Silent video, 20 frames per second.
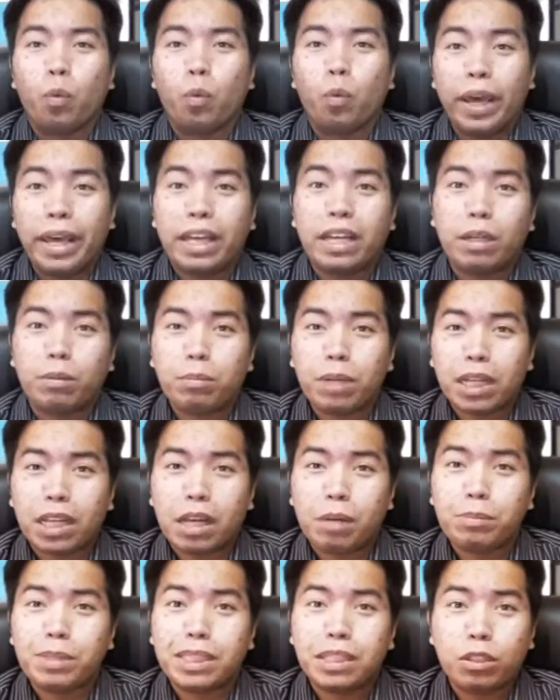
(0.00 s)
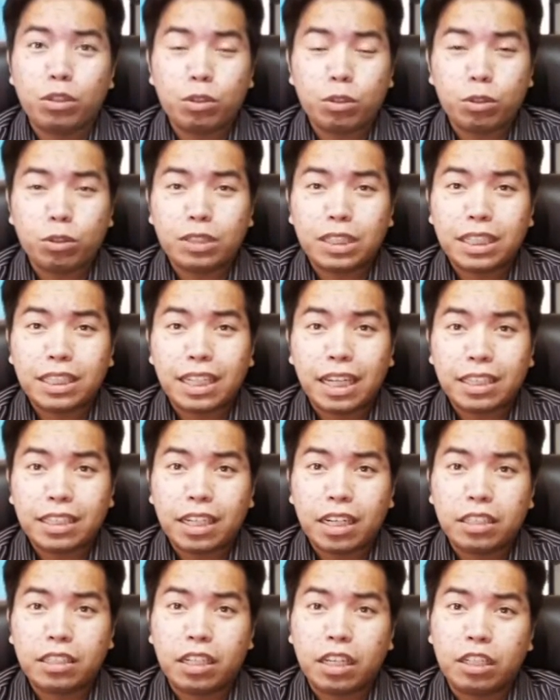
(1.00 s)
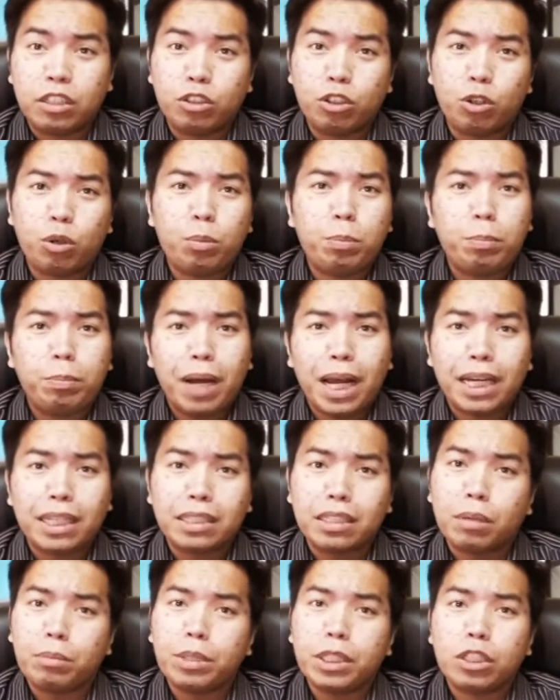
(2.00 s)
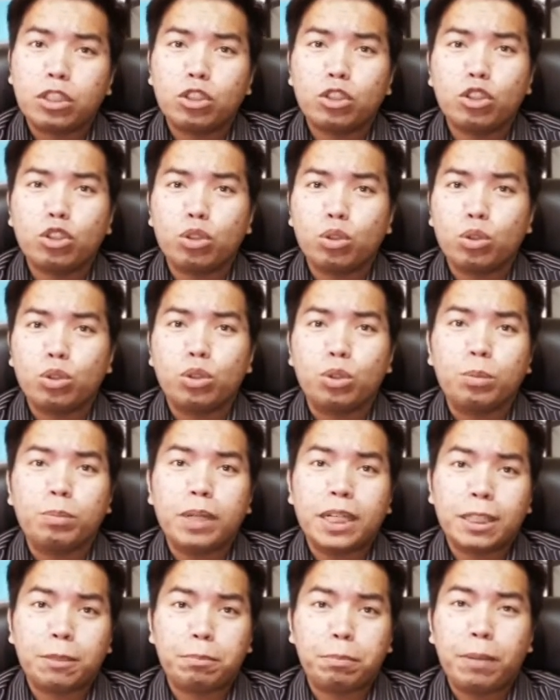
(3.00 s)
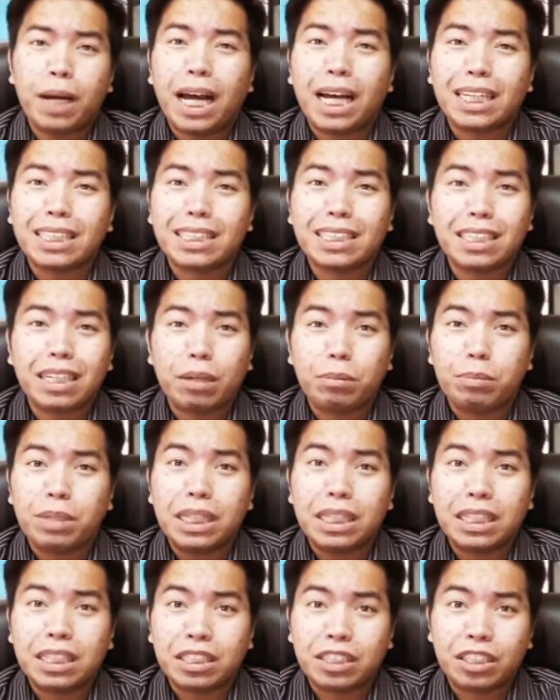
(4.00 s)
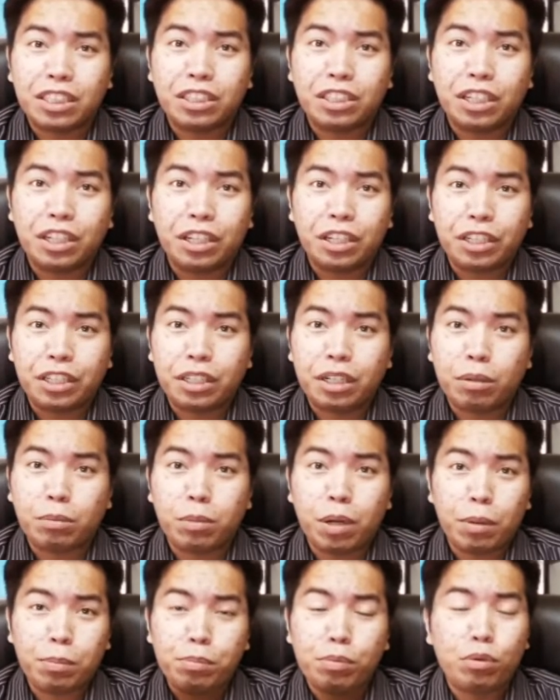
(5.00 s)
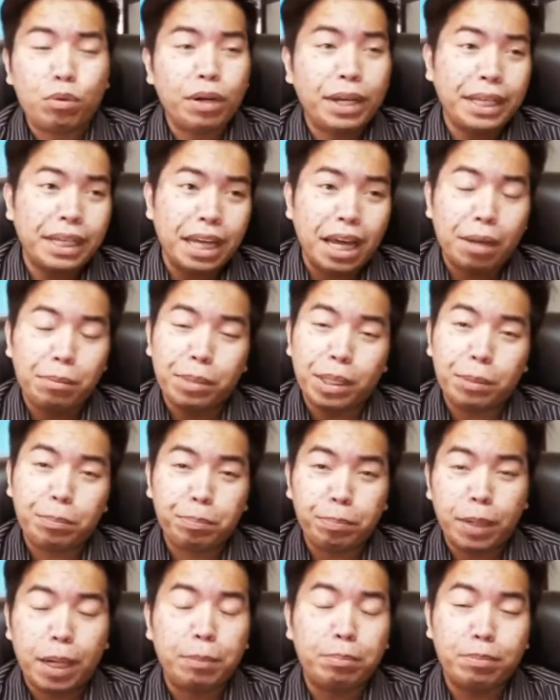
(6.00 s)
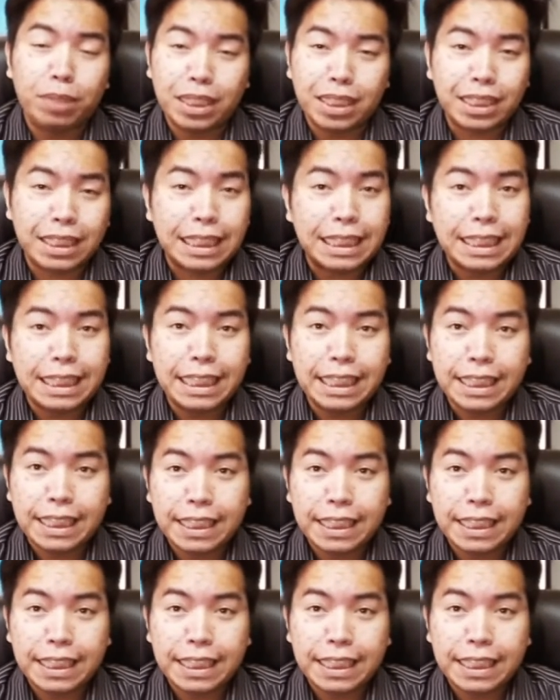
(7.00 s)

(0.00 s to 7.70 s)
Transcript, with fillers: Well, marami sigurong nagtataka sa inyo kung bakit kami nag-YouTube at bakit kami nag-share ng mga buhay namin publicly.